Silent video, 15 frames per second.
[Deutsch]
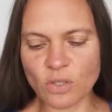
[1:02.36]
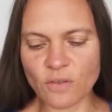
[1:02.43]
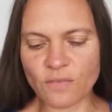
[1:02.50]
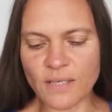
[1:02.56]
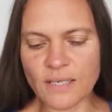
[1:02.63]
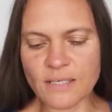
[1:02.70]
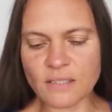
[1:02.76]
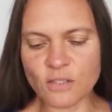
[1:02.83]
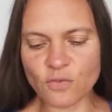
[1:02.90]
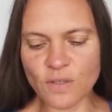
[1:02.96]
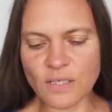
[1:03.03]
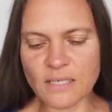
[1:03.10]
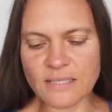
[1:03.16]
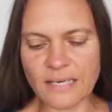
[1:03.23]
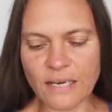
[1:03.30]
unterwegs. Ich
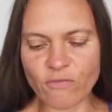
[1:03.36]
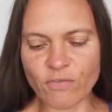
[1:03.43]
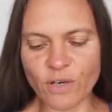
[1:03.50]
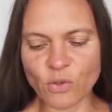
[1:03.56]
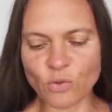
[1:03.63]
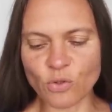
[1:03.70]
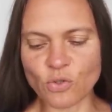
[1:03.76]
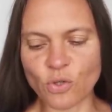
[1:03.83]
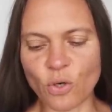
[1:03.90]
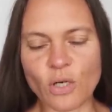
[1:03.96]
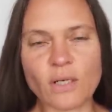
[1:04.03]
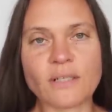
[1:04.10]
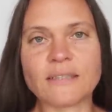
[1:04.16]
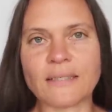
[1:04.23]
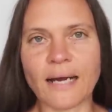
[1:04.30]
finde es einfach nur
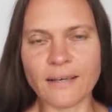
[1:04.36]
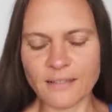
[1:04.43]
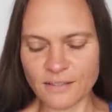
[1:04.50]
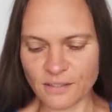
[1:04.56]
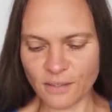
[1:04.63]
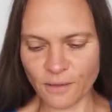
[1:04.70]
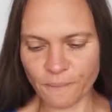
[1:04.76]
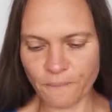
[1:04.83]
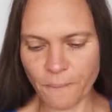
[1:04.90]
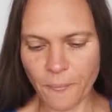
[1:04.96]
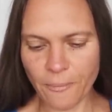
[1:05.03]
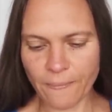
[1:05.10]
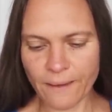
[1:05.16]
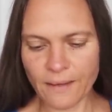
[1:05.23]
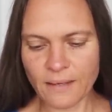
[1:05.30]
toll. Danke dir.
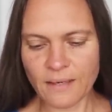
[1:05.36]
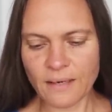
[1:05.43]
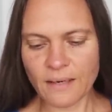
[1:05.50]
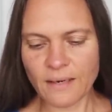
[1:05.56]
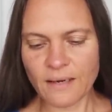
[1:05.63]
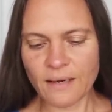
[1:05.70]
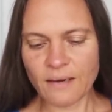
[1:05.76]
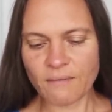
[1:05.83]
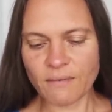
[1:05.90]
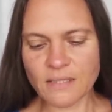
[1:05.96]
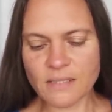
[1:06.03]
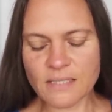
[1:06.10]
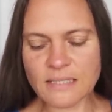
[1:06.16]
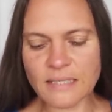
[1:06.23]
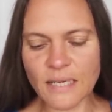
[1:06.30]

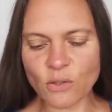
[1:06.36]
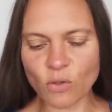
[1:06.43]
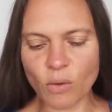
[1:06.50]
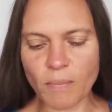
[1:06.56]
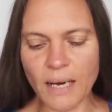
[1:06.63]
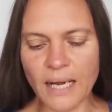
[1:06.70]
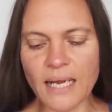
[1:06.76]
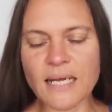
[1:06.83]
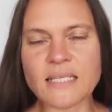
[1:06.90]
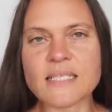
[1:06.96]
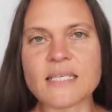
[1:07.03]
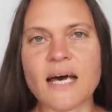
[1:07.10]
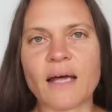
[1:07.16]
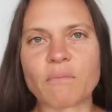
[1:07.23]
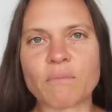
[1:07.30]
Was ist an normaler
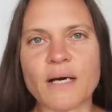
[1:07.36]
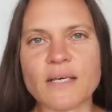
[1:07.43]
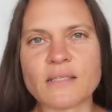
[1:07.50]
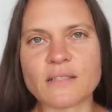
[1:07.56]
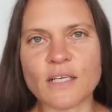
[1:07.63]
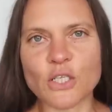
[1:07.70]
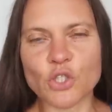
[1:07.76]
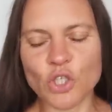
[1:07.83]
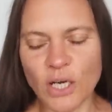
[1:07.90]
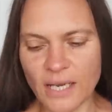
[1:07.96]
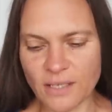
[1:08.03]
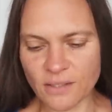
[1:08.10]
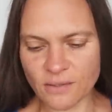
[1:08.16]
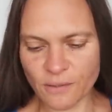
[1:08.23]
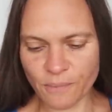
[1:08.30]
Zahnpasta
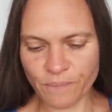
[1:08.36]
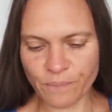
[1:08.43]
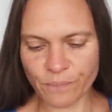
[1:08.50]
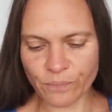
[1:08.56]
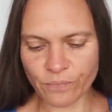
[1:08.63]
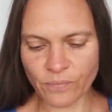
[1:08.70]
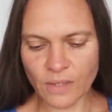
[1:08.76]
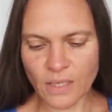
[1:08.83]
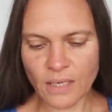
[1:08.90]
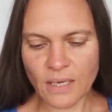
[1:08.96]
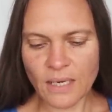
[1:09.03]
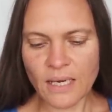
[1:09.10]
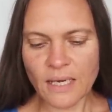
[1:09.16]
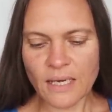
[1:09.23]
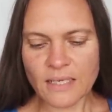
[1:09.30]
schlecht?
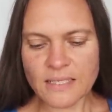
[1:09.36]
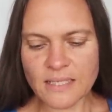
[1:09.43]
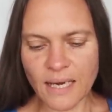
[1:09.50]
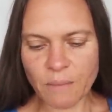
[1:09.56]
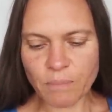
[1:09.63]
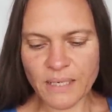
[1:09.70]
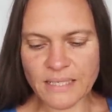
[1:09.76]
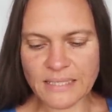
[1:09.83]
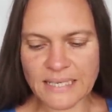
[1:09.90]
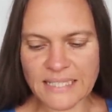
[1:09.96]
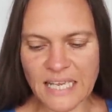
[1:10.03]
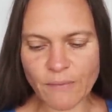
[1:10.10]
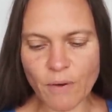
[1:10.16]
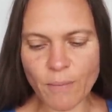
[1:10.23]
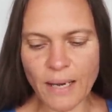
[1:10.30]
Zahnpasta
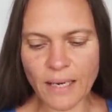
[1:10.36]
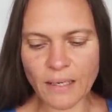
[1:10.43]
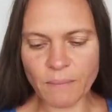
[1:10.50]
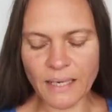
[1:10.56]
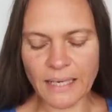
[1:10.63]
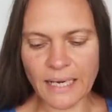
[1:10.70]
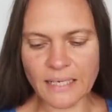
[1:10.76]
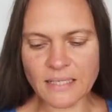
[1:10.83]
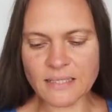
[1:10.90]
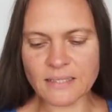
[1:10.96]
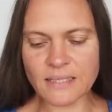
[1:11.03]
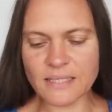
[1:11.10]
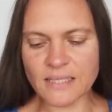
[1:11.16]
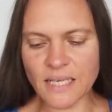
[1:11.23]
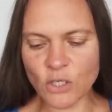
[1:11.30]
selber machen, man kann es
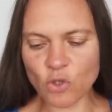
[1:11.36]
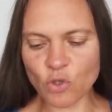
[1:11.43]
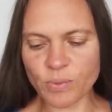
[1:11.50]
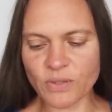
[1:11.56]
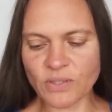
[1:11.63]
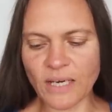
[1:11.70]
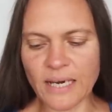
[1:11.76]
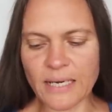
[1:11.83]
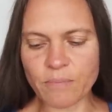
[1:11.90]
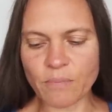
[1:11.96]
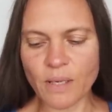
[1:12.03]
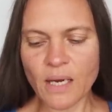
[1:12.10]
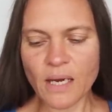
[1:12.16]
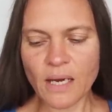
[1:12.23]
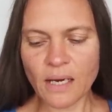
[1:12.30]
dezent
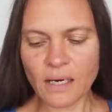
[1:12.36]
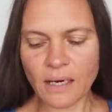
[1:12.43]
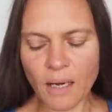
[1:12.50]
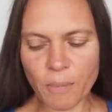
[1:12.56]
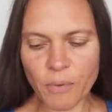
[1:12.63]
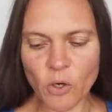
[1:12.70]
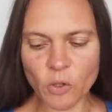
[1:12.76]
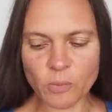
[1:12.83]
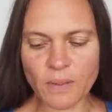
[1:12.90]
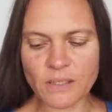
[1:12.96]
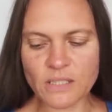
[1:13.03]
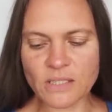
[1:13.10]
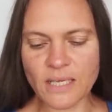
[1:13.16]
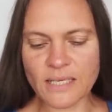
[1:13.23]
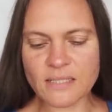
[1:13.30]
übertreiben. Klar braucht man
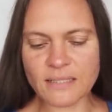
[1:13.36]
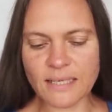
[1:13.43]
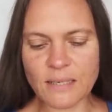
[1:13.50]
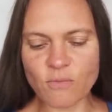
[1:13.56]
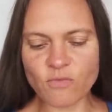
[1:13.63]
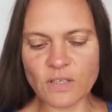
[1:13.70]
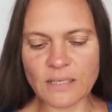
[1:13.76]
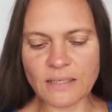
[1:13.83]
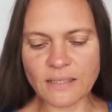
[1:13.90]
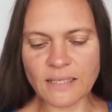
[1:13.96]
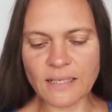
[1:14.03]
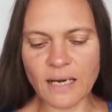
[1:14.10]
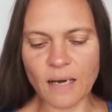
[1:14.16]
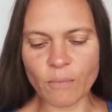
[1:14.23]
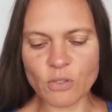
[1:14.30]
nicht extrem viele
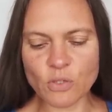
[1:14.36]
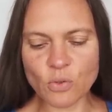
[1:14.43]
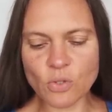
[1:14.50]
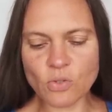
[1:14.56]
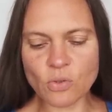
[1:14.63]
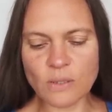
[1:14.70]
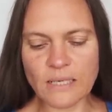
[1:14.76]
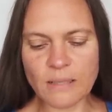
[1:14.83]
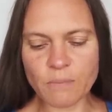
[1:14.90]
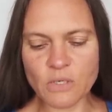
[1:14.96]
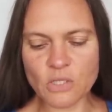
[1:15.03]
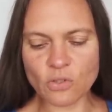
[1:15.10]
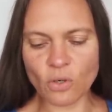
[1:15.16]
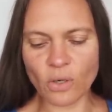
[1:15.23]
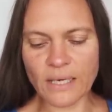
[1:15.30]
Dinge, aber so zu leben
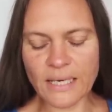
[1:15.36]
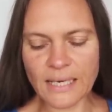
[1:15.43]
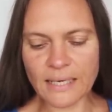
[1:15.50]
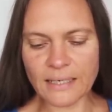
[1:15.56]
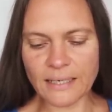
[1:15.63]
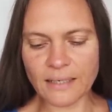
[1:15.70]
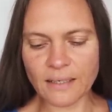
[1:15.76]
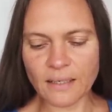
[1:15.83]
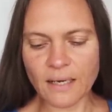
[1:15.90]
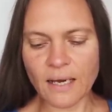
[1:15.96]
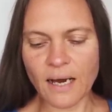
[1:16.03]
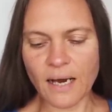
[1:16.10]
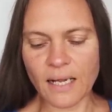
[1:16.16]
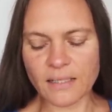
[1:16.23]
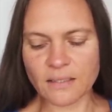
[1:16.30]
ist doch eklig.
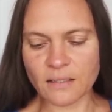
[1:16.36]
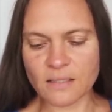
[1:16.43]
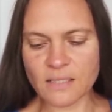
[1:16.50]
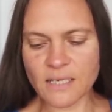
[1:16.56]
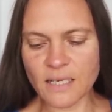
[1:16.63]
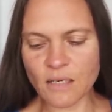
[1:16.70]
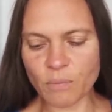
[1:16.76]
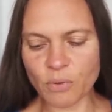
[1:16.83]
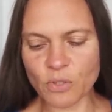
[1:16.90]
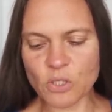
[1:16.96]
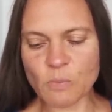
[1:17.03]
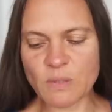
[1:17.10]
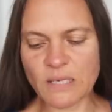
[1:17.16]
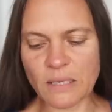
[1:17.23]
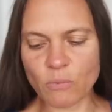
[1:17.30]
Alter,
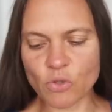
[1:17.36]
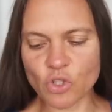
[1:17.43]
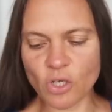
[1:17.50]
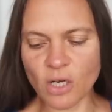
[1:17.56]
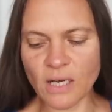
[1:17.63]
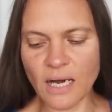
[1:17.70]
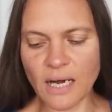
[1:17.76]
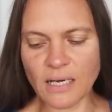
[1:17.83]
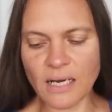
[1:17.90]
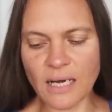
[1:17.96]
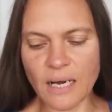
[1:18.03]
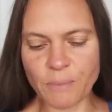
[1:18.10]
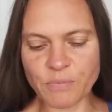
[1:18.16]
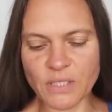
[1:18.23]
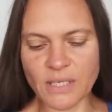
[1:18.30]
Zähneputz mit einem Stock,
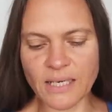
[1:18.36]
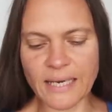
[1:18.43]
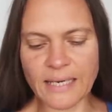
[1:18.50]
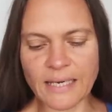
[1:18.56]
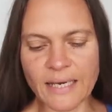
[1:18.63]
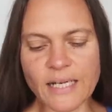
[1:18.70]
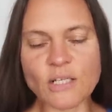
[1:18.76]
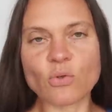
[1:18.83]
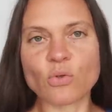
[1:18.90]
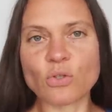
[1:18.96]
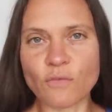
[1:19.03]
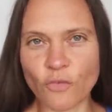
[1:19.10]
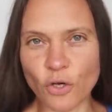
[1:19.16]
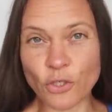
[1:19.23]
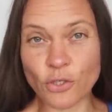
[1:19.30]
haha, habt ihr kein Geld
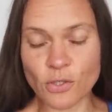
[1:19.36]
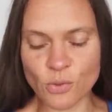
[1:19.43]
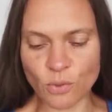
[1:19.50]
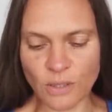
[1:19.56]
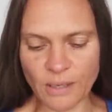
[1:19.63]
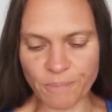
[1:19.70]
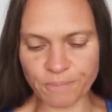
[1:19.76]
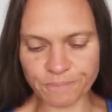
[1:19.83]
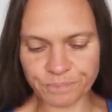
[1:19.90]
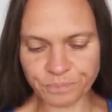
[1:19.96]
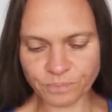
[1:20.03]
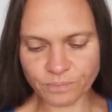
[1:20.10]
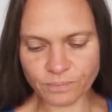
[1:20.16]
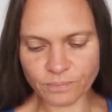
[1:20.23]
oder wollt ihr so leben?